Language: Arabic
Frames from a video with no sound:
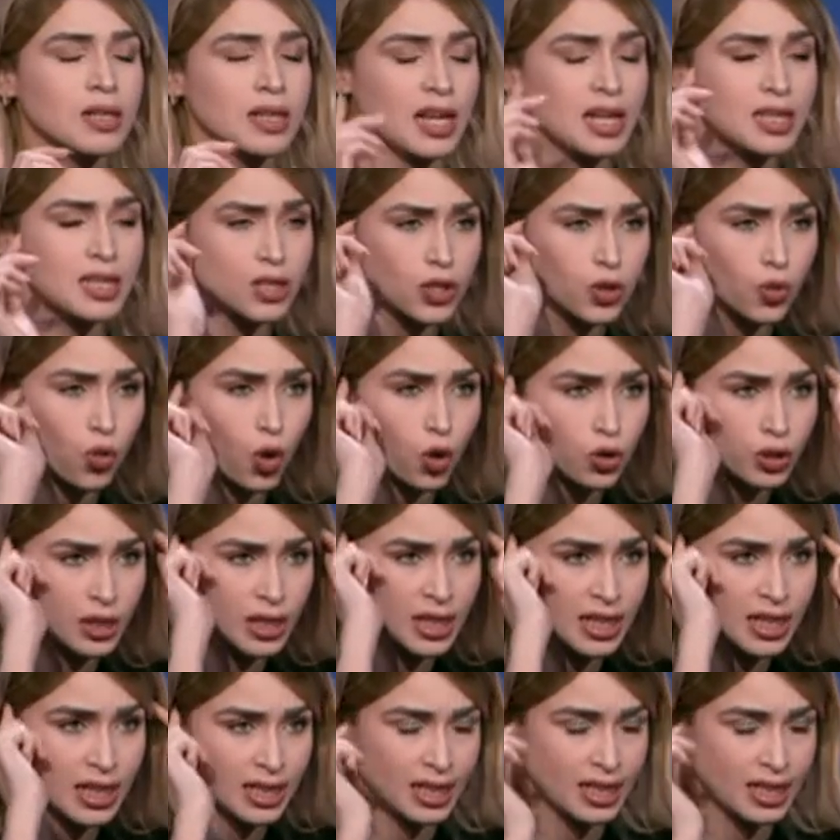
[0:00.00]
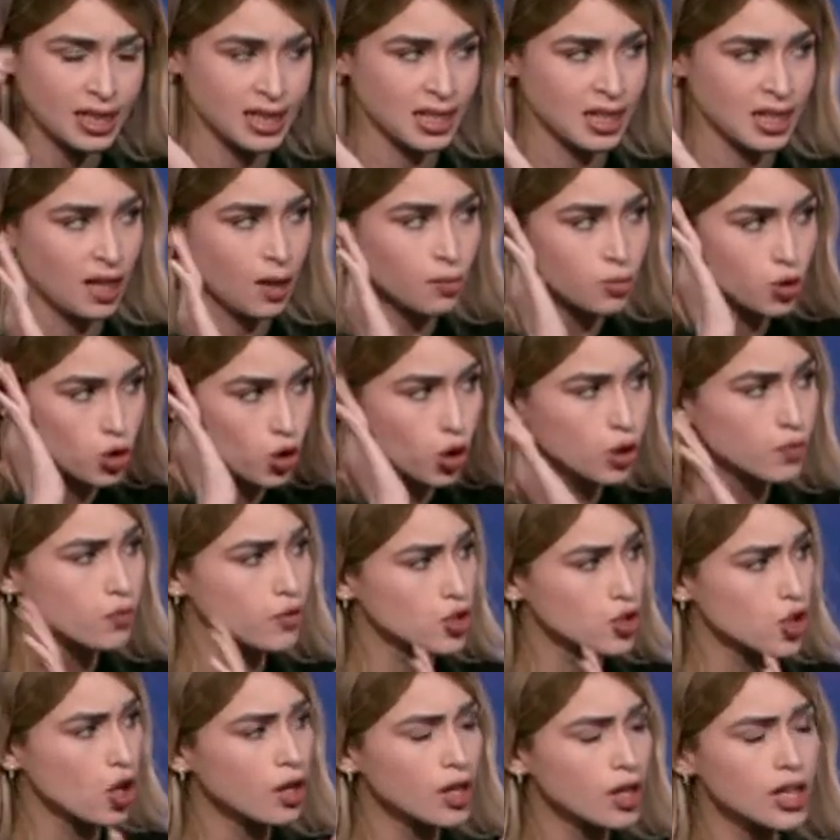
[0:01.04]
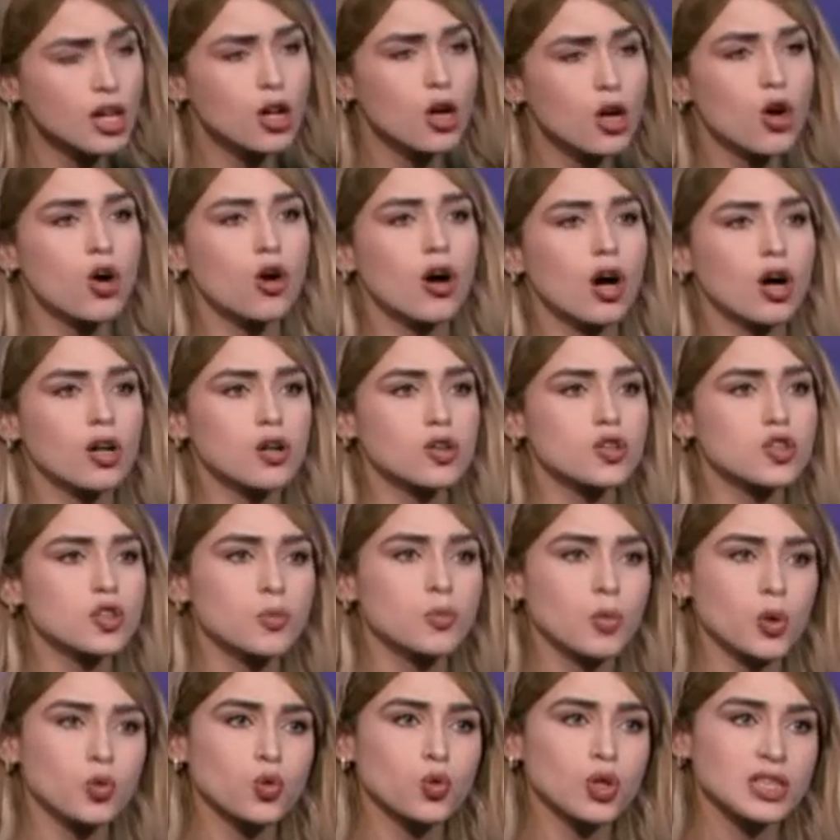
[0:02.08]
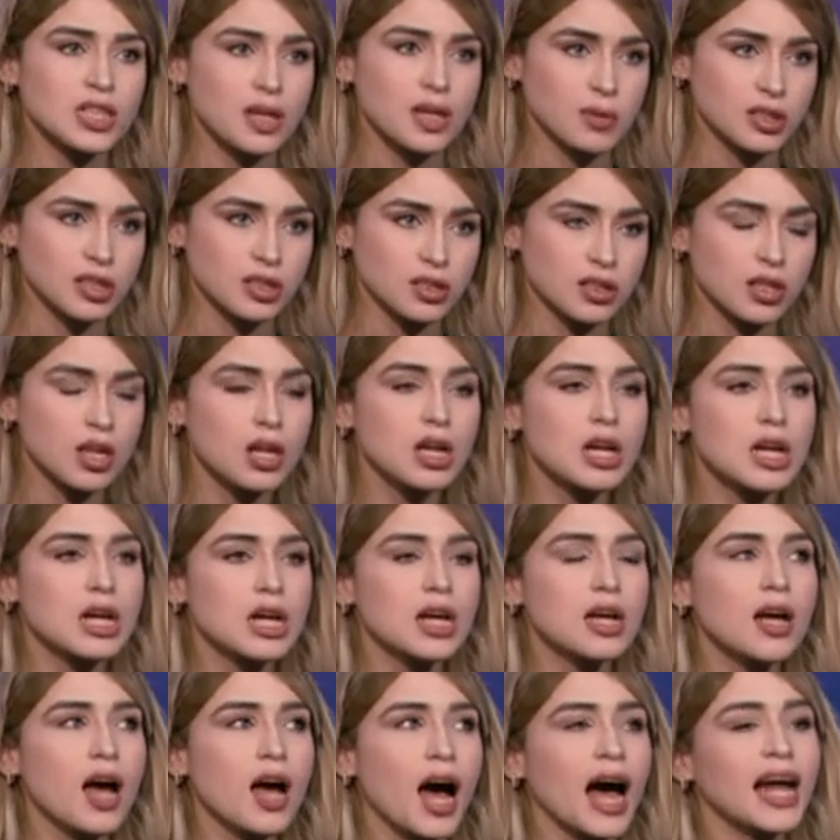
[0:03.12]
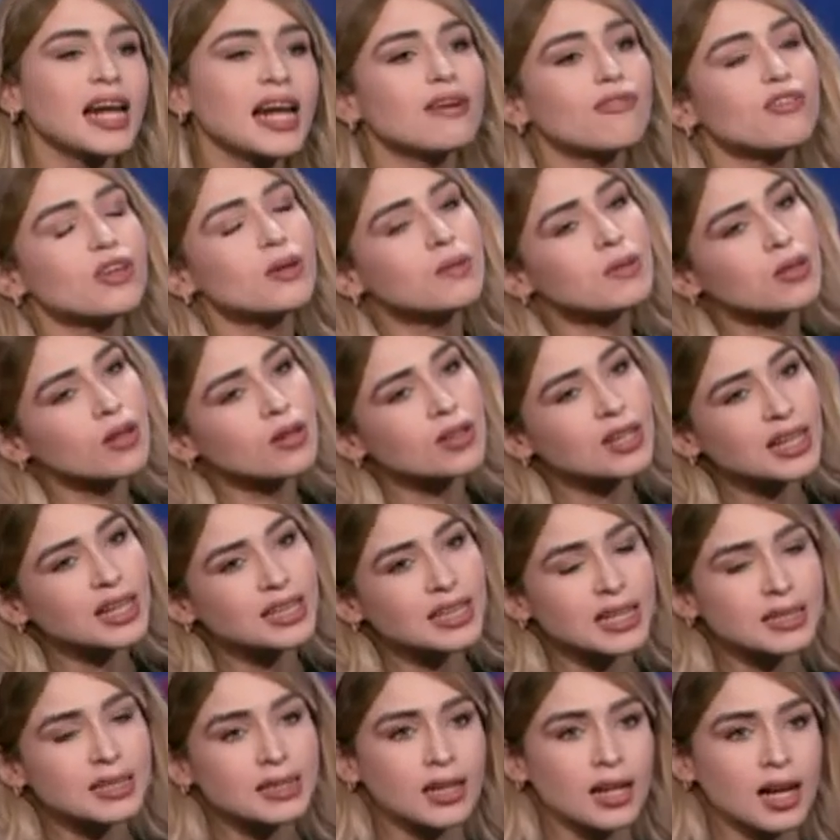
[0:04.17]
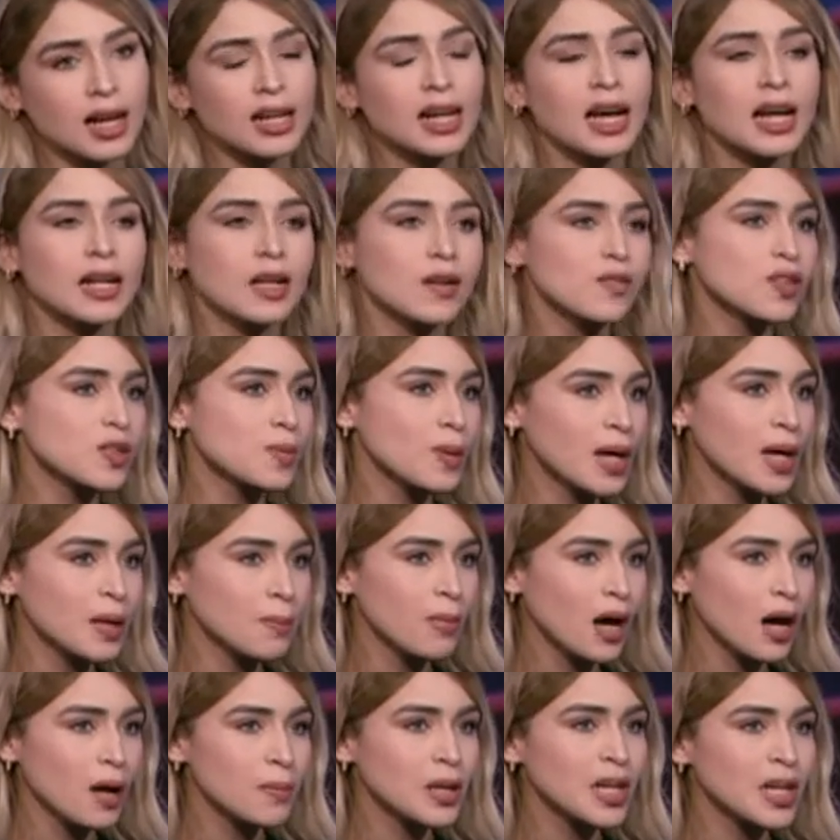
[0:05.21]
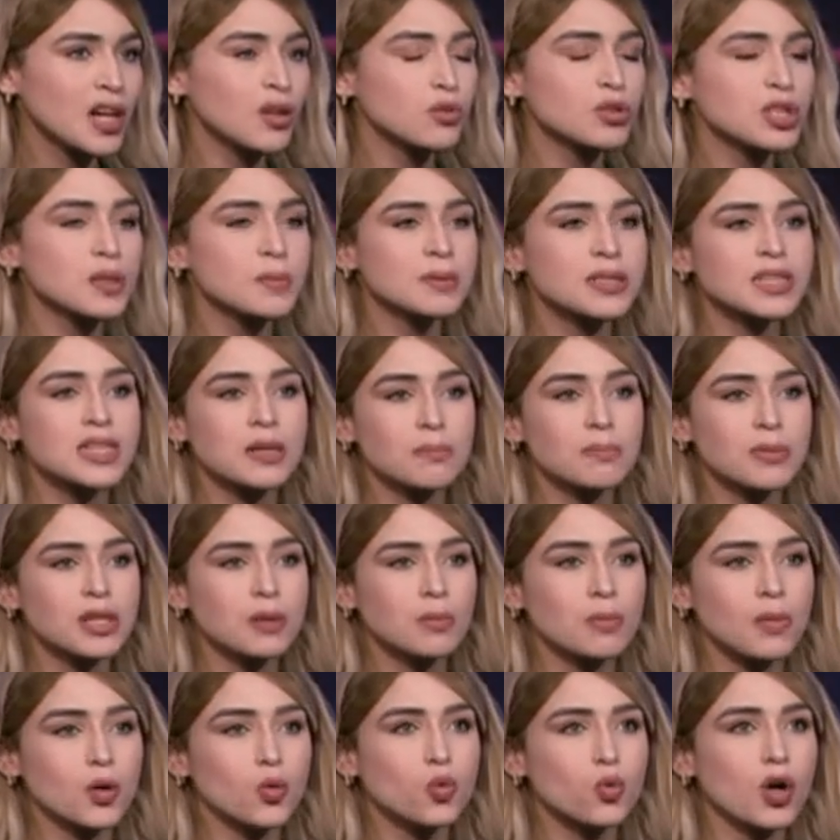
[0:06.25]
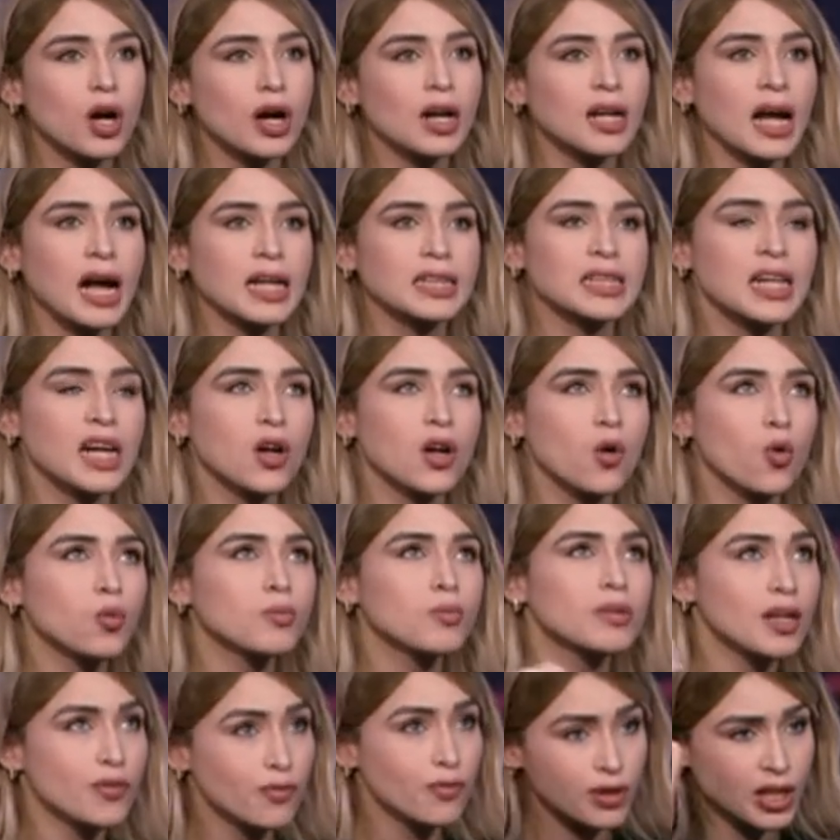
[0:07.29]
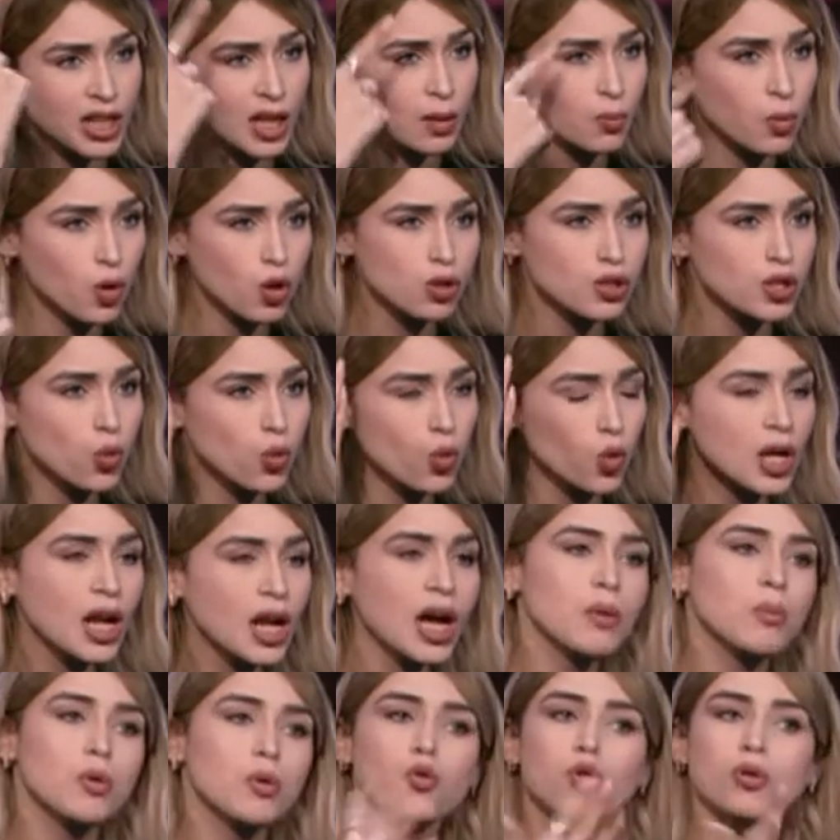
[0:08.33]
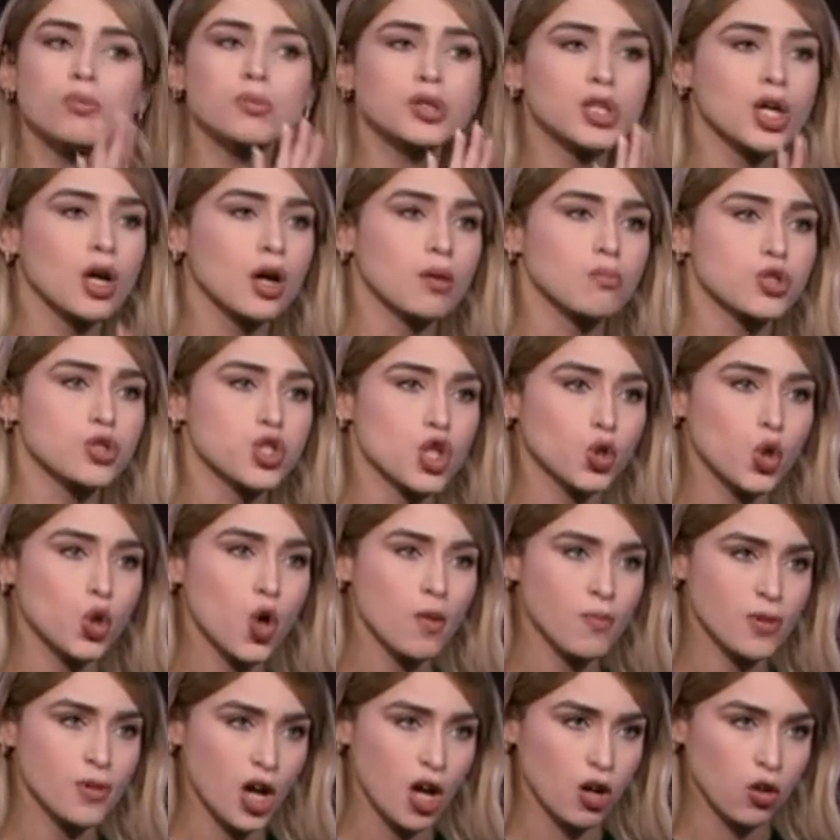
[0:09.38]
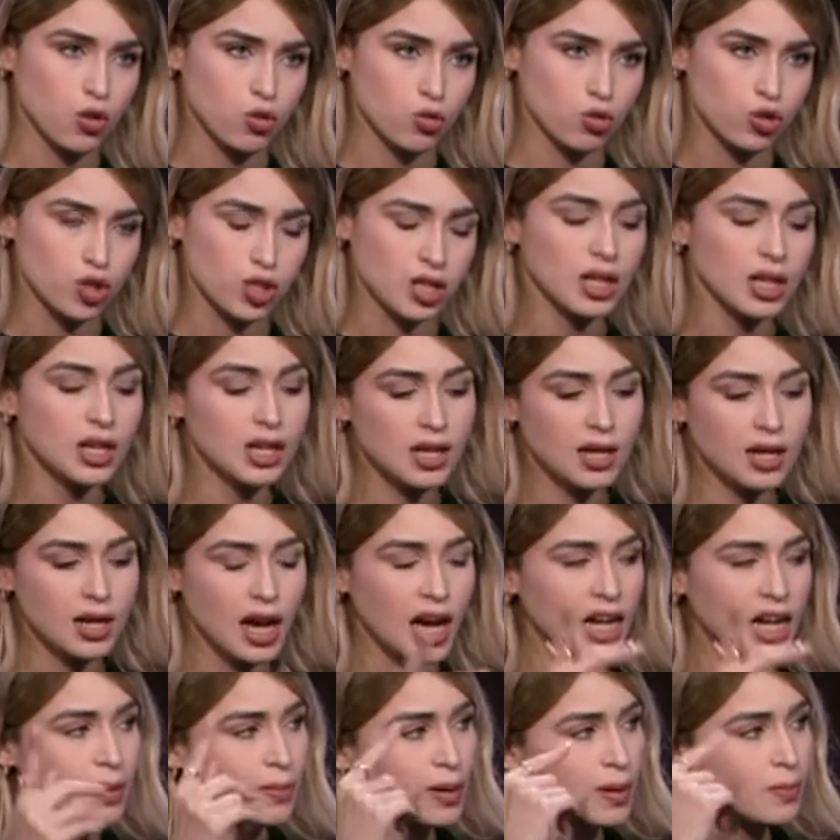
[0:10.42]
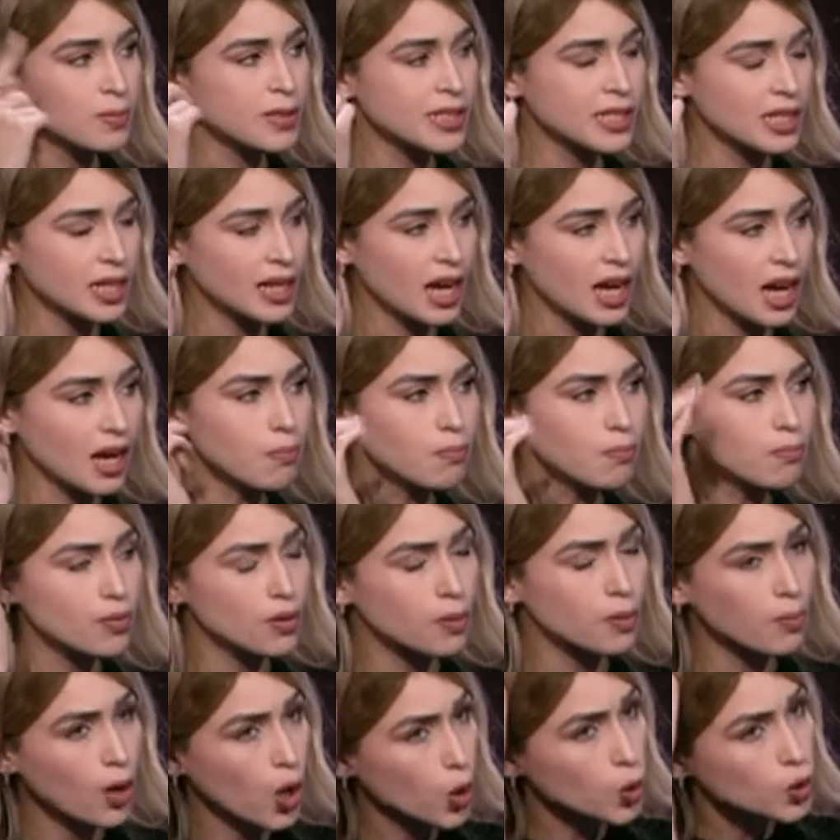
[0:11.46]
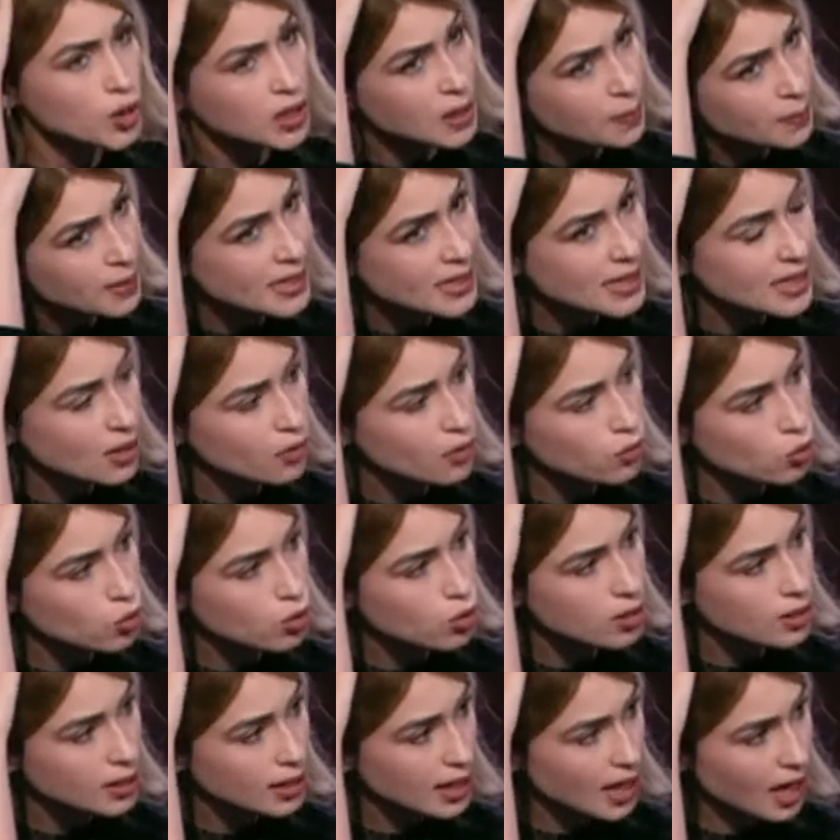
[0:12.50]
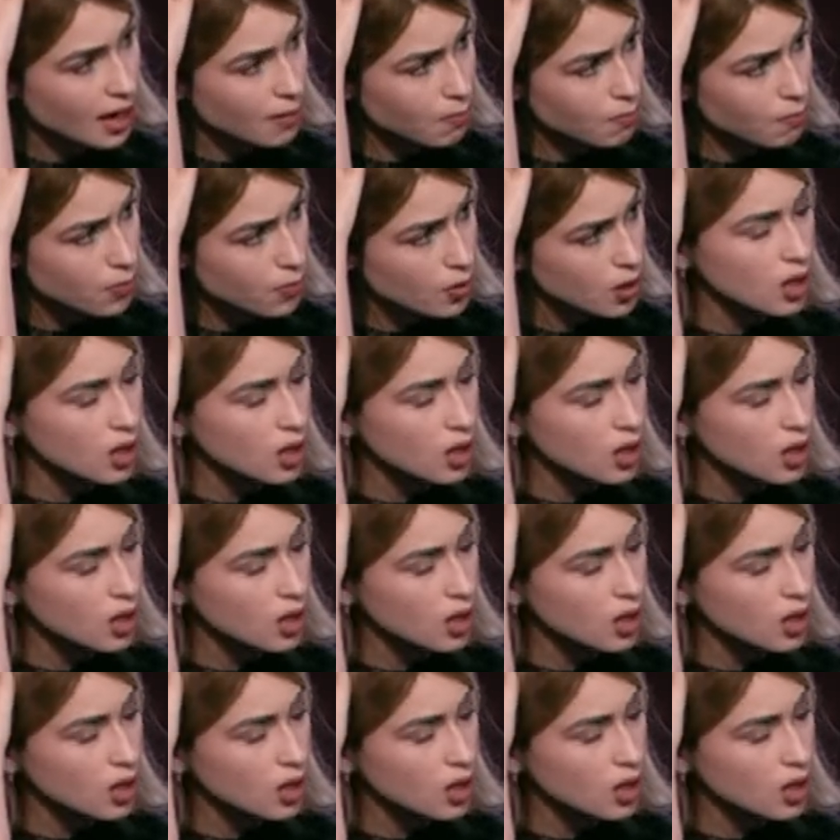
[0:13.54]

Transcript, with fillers: الاستك واحط الامشاط في شعري خلاص الباروكه ثبتت انا في طريقه تانية انا عن نفسي بحب اعملها ودي بتثبت الباروكه يعني انا لو قمت لفيت لك براسي كلها الباروكه مش ح... مش هتقع من على راسي انا بلبس الكاب بحط بنسه في نص الكاب